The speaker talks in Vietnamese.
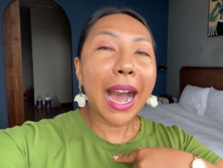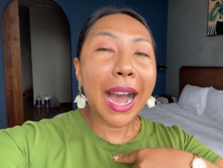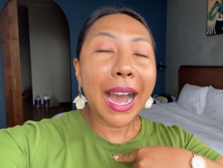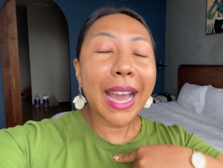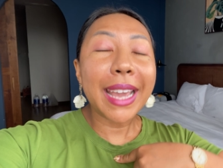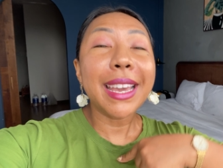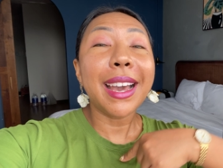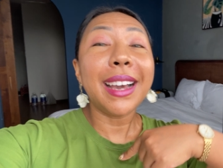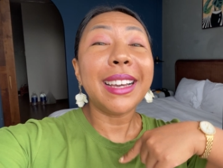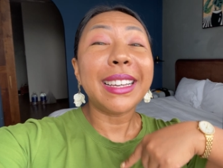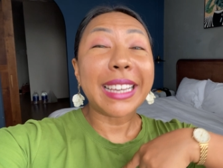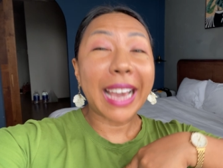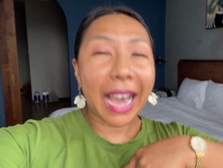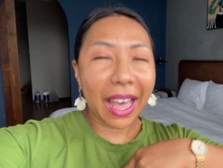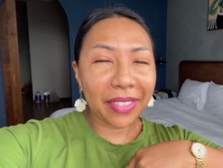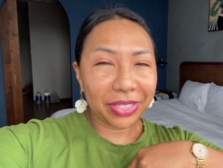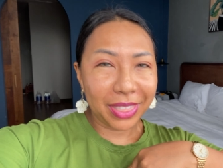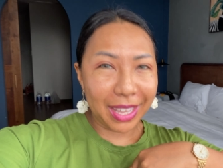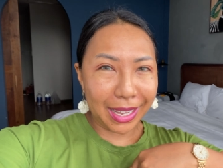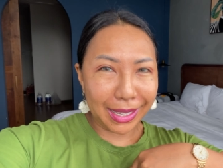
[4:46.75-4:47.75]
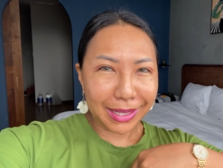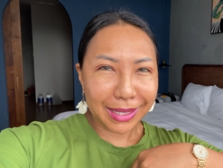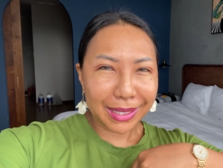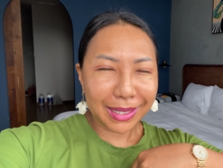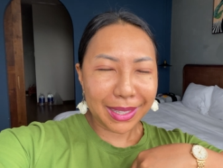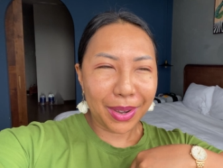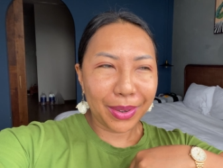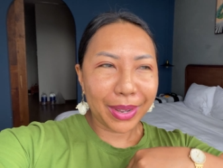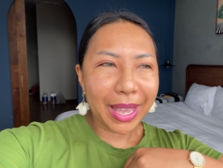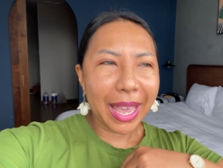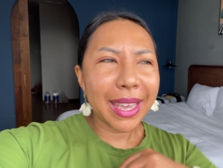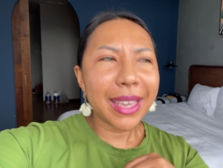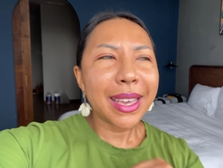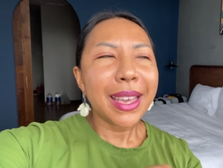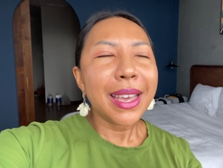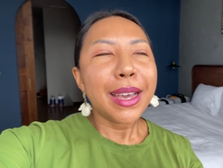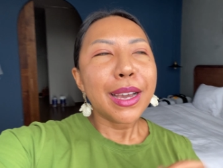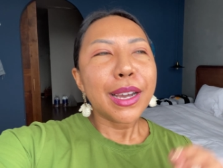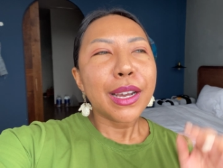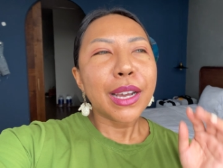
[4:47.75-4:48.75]
I got this okay
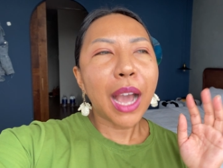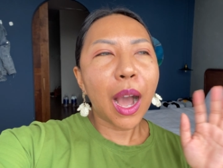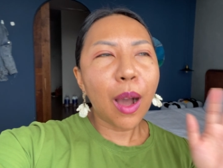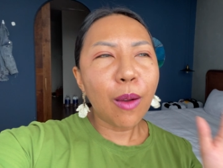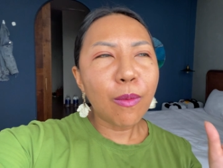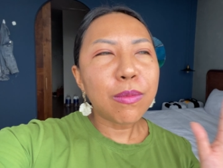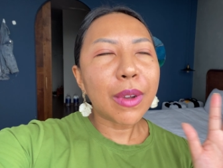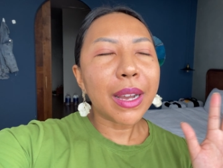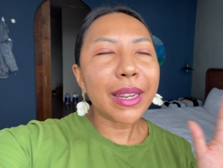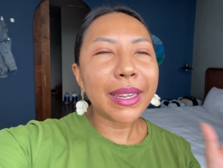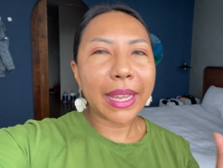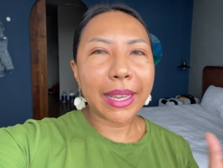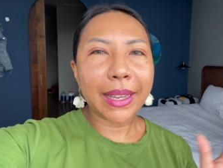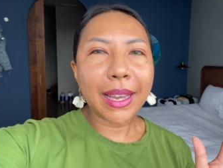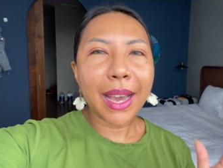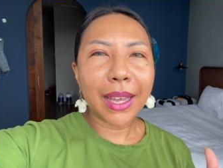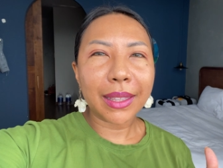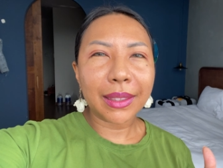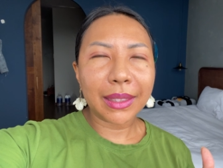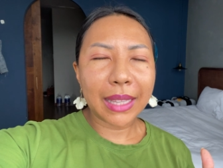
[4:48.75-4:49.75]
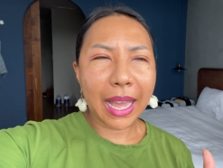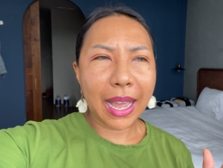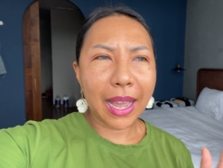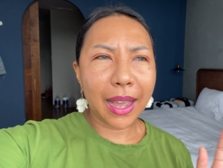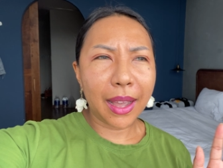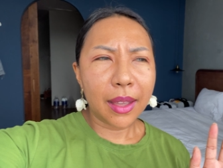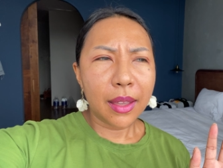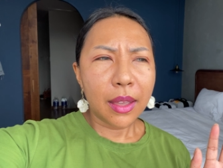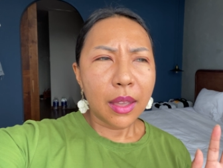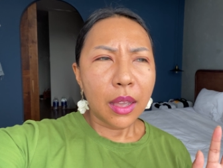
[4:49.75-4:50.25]
không có điển hình là